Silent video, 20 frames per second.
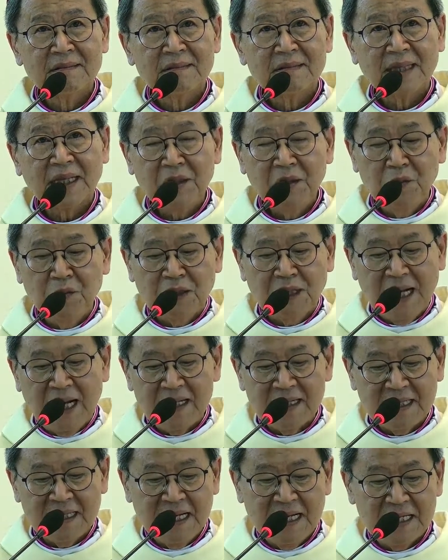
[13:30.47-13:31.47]
Thánh
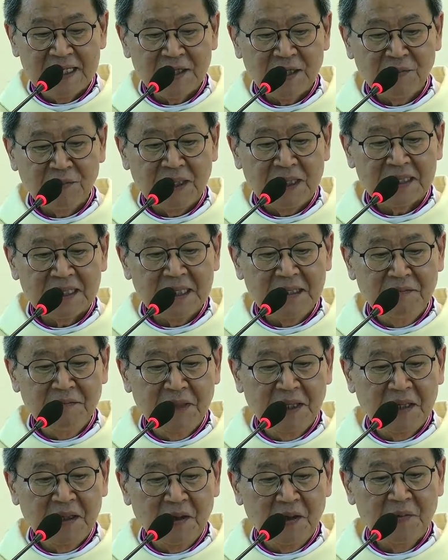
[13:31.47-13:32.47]
Luca kể trong bài tin
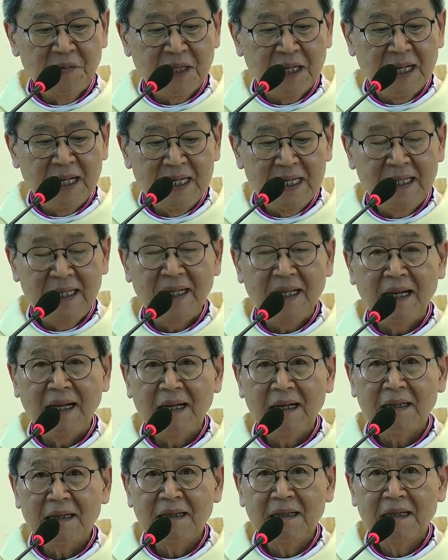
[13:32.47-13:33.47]
mừng hôm nay là
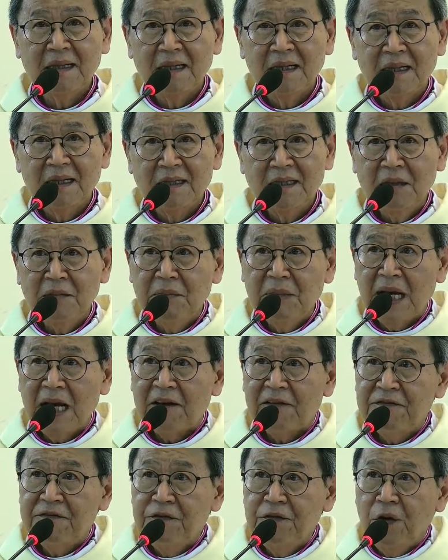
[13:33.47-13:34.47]
Đức
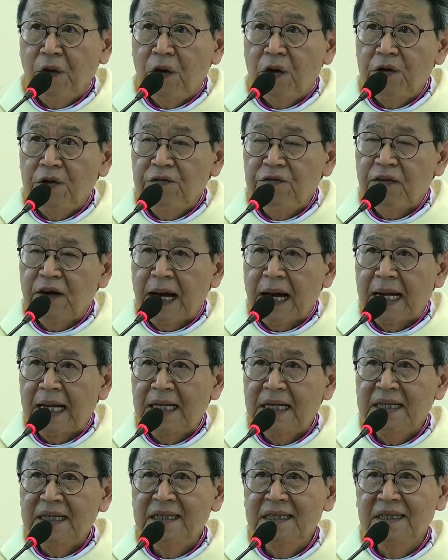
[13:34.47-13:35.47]
mẹ vội vã
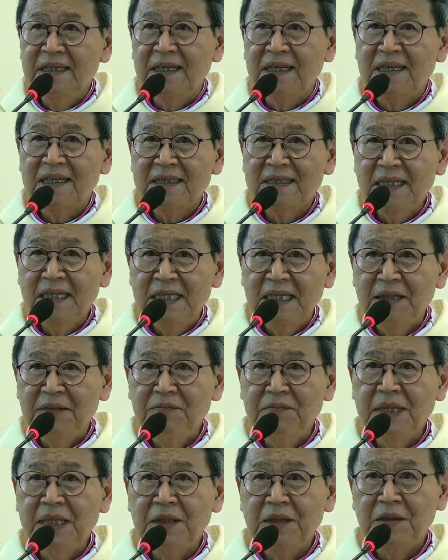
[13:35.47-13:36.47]
lên đường đi
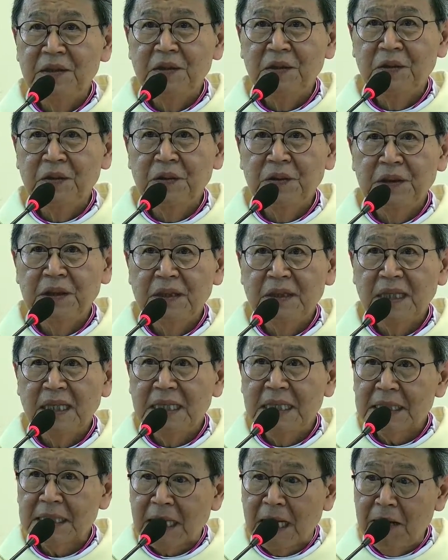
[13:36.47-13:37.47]
đến miền núi để
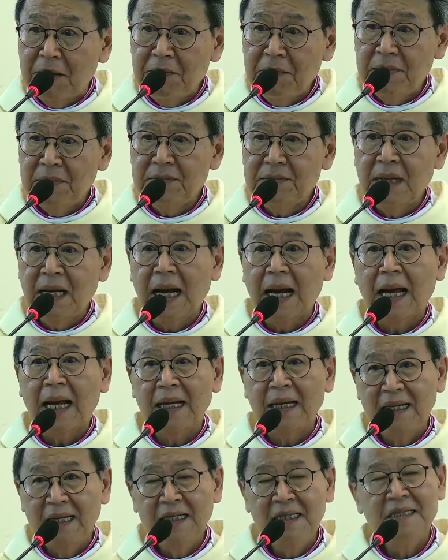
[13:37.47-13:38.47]
đi thăm bà
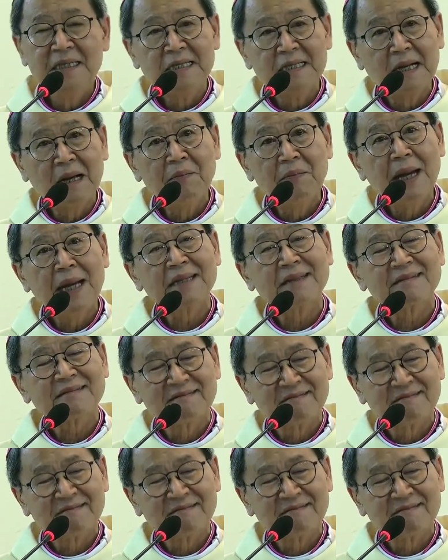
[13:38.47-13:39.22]
Elizabeth.